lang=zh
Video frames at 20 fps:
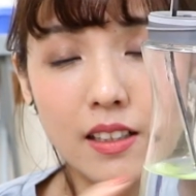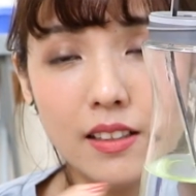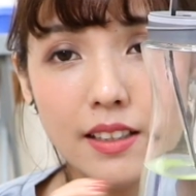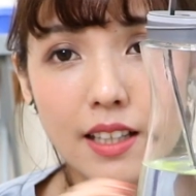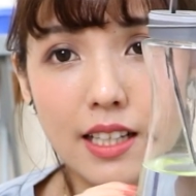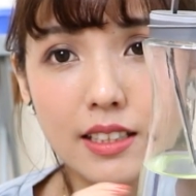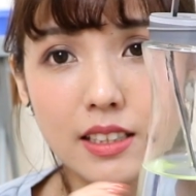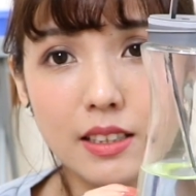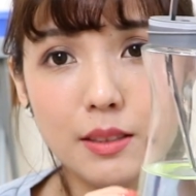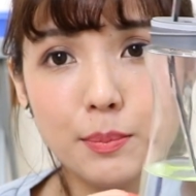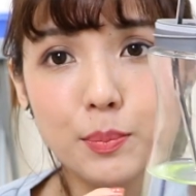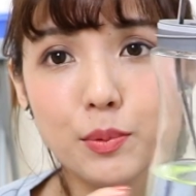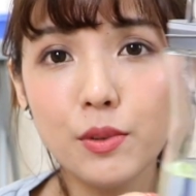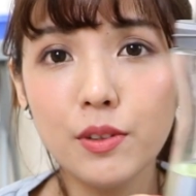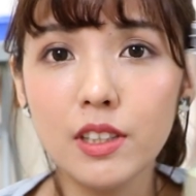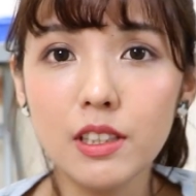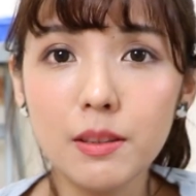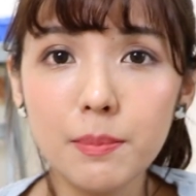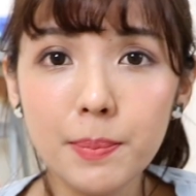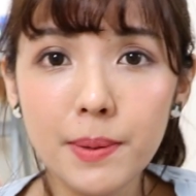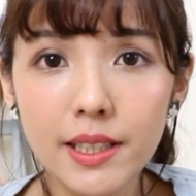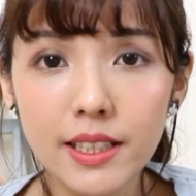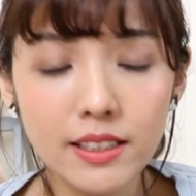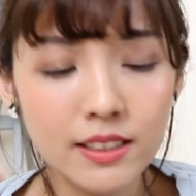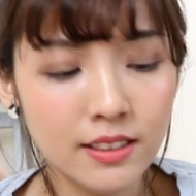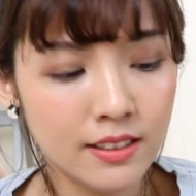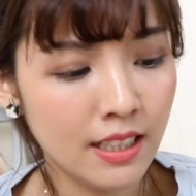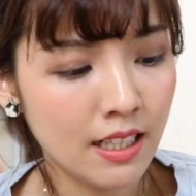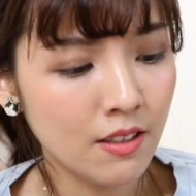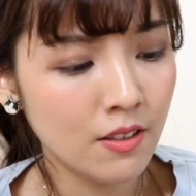它是玻璃杯，
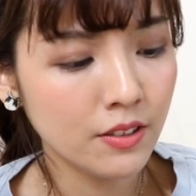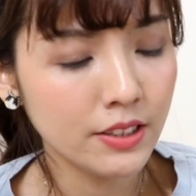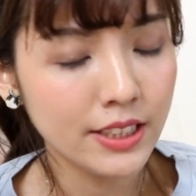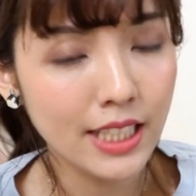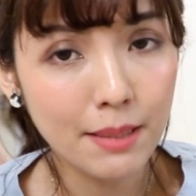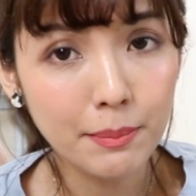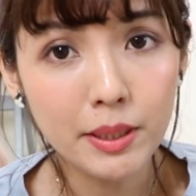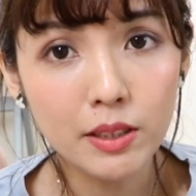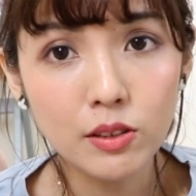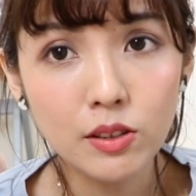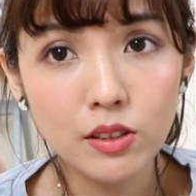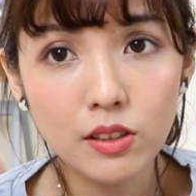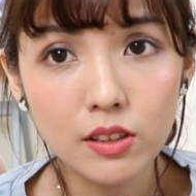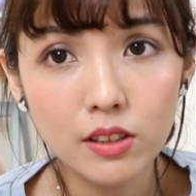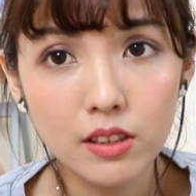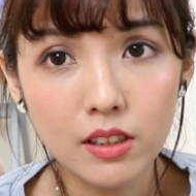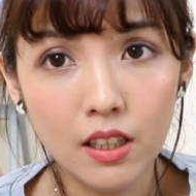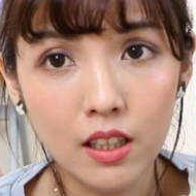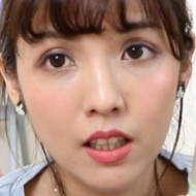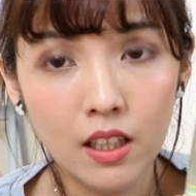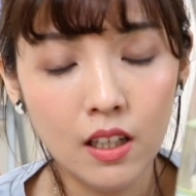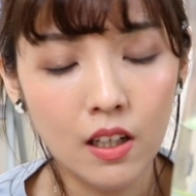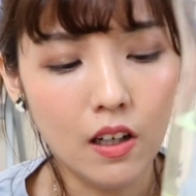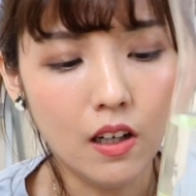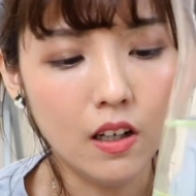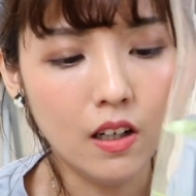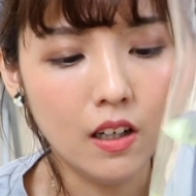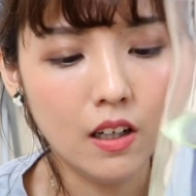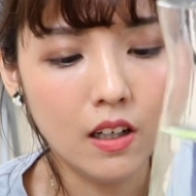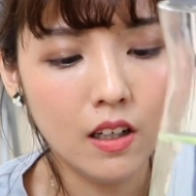然后下面是
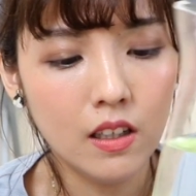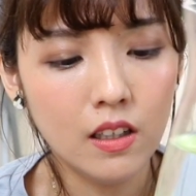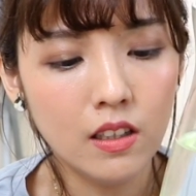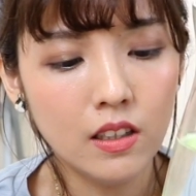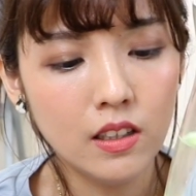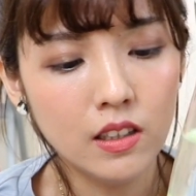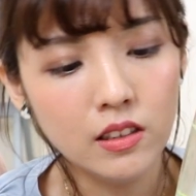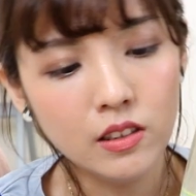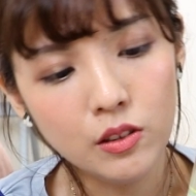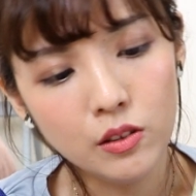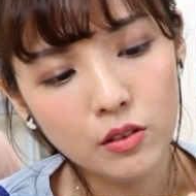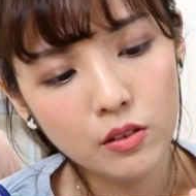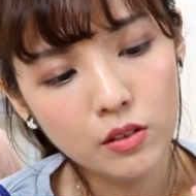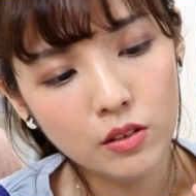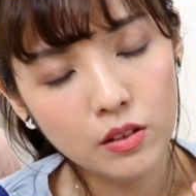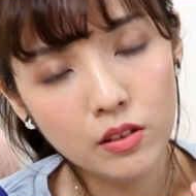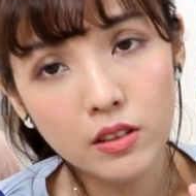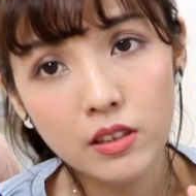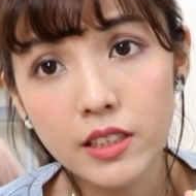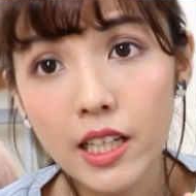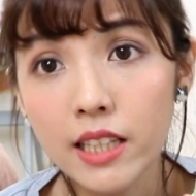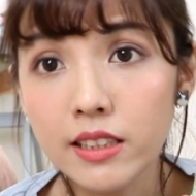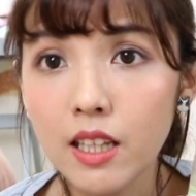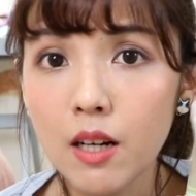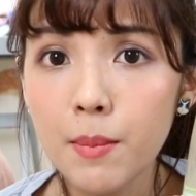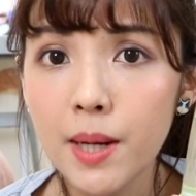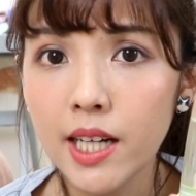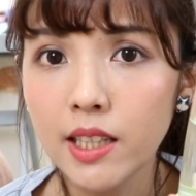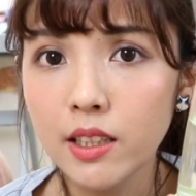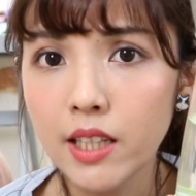嗯橡胶
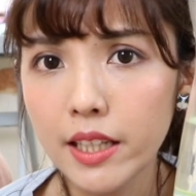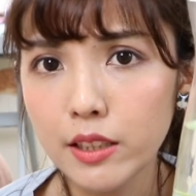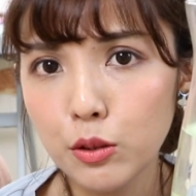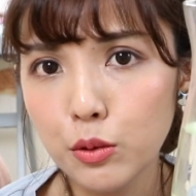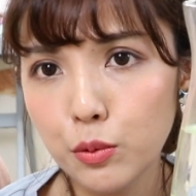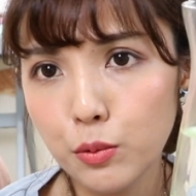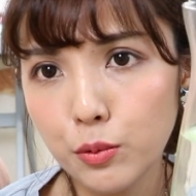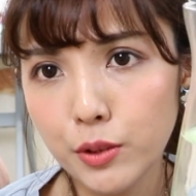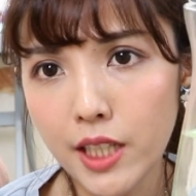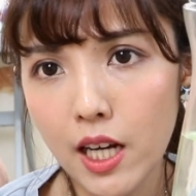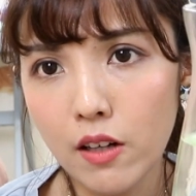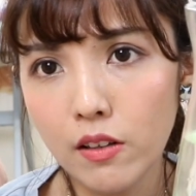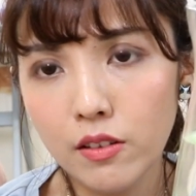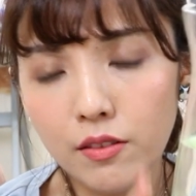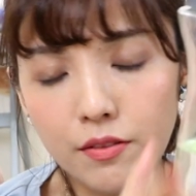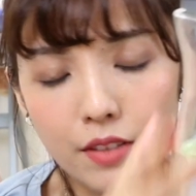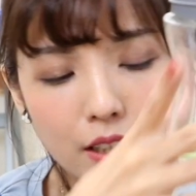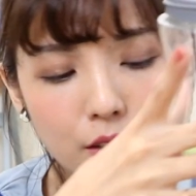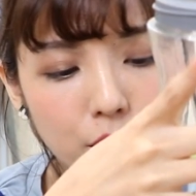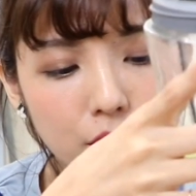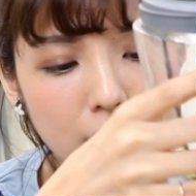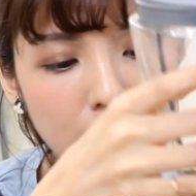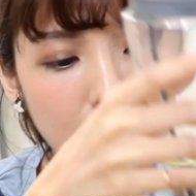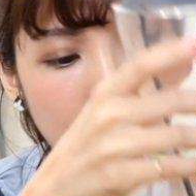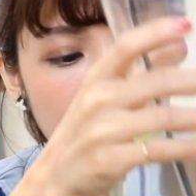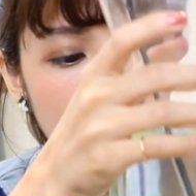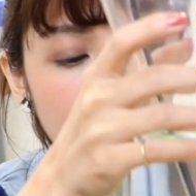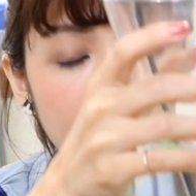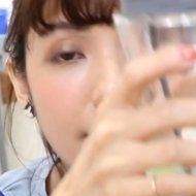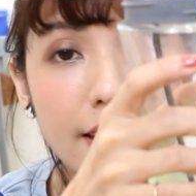吗？还是塑胶？反正就是
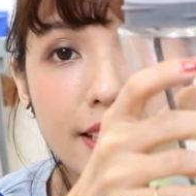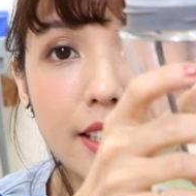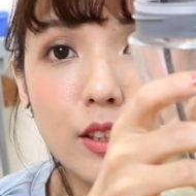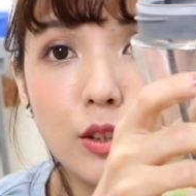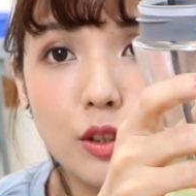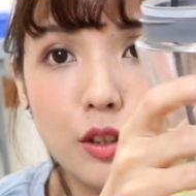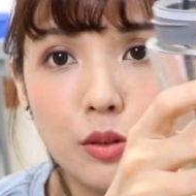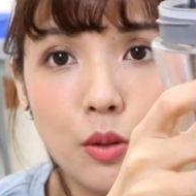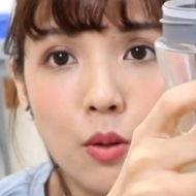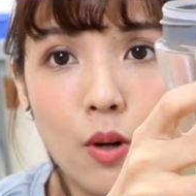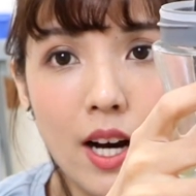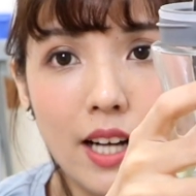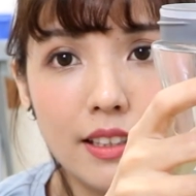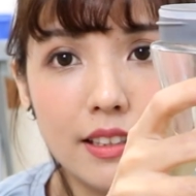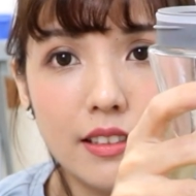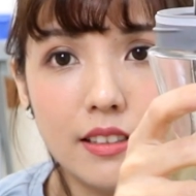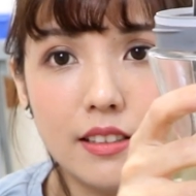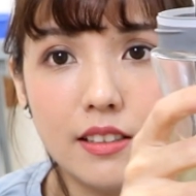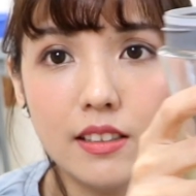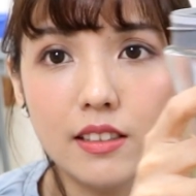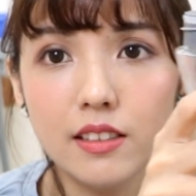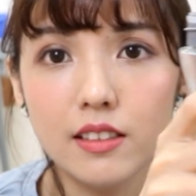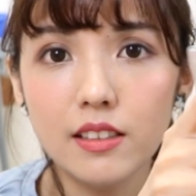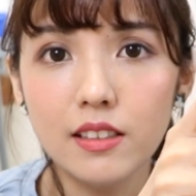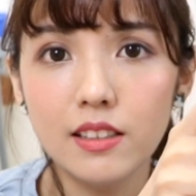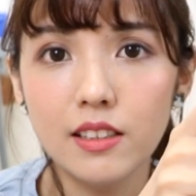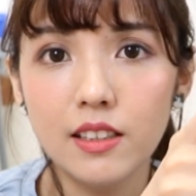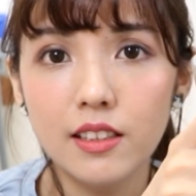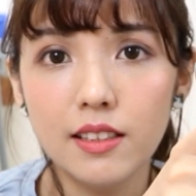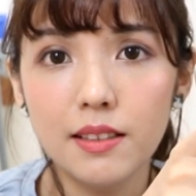可以止滑的
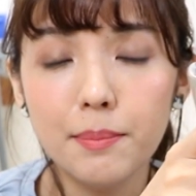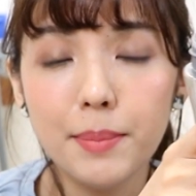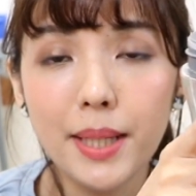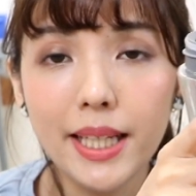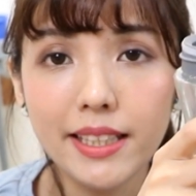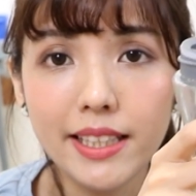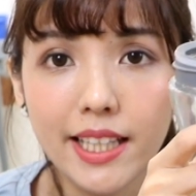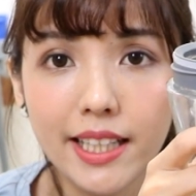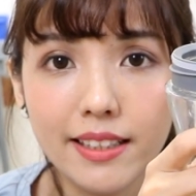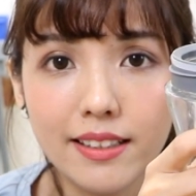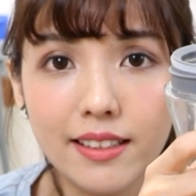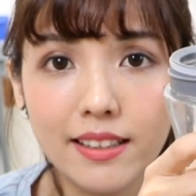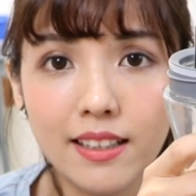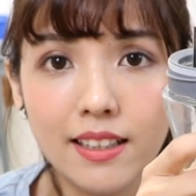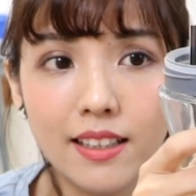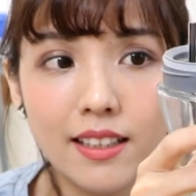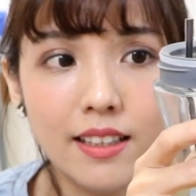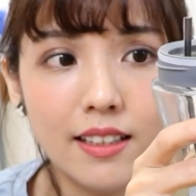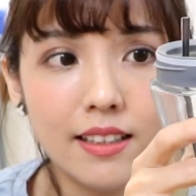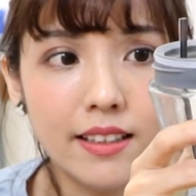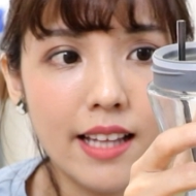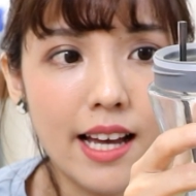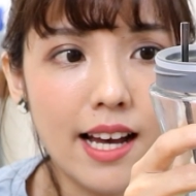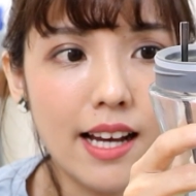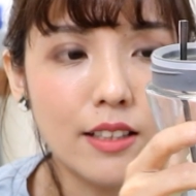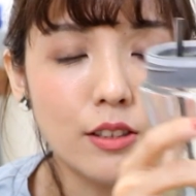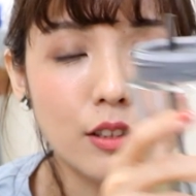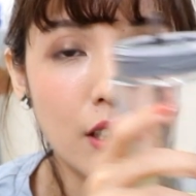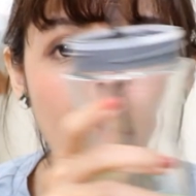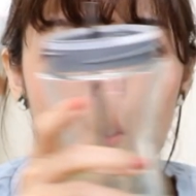杯垫，
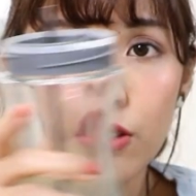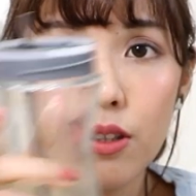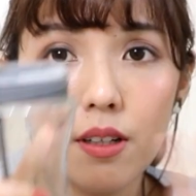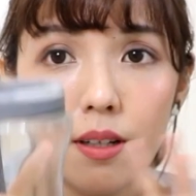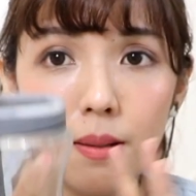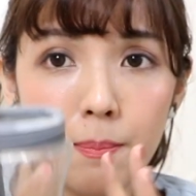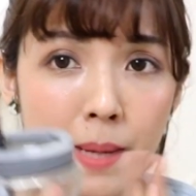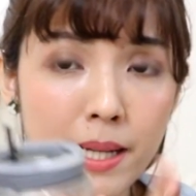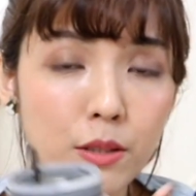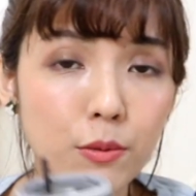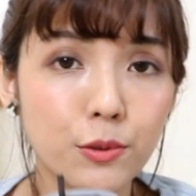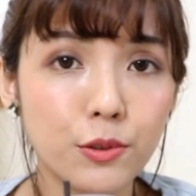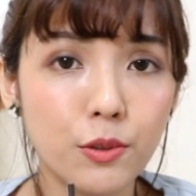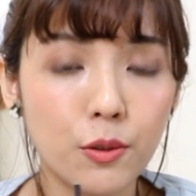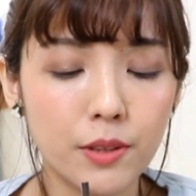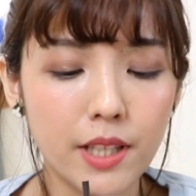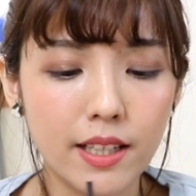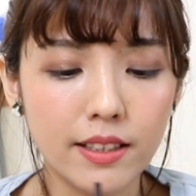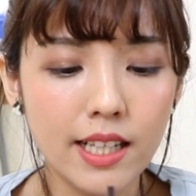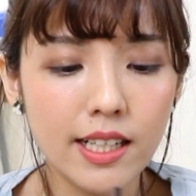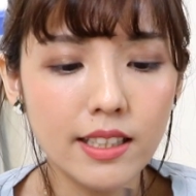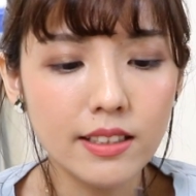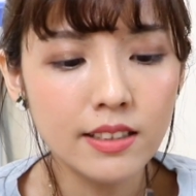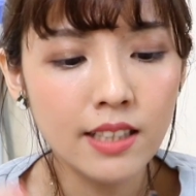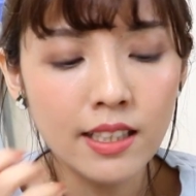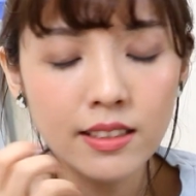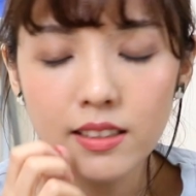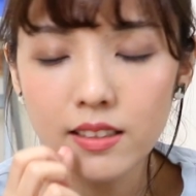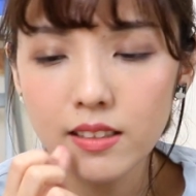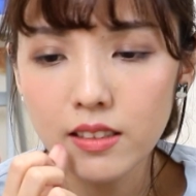那很有蛮有重量。它
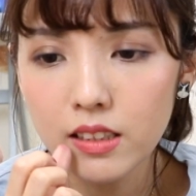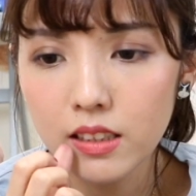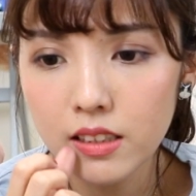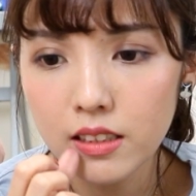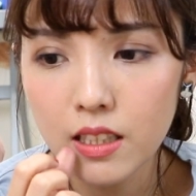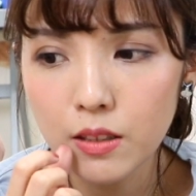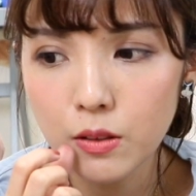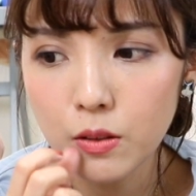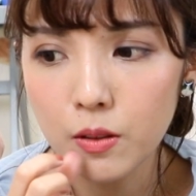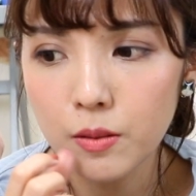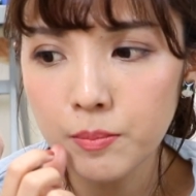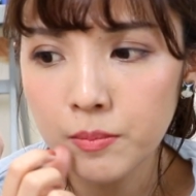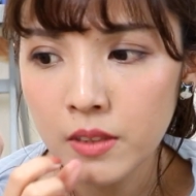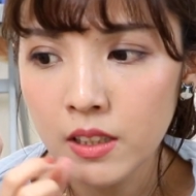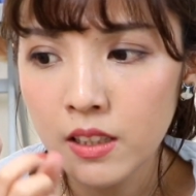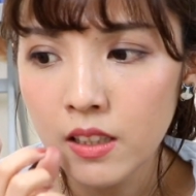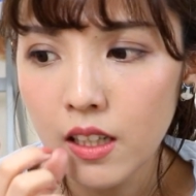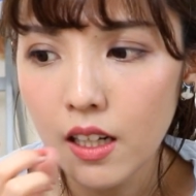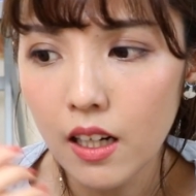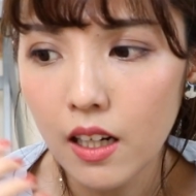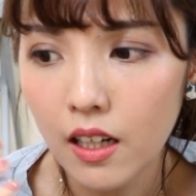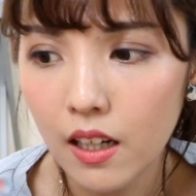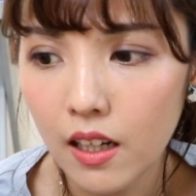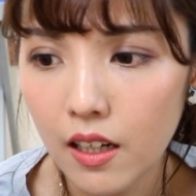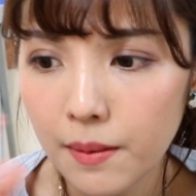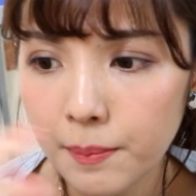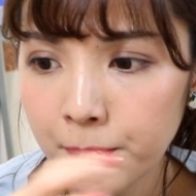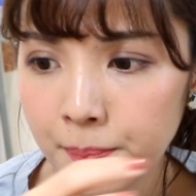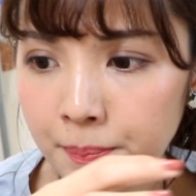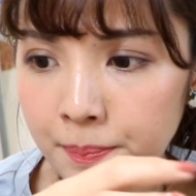它这个是那种嗯。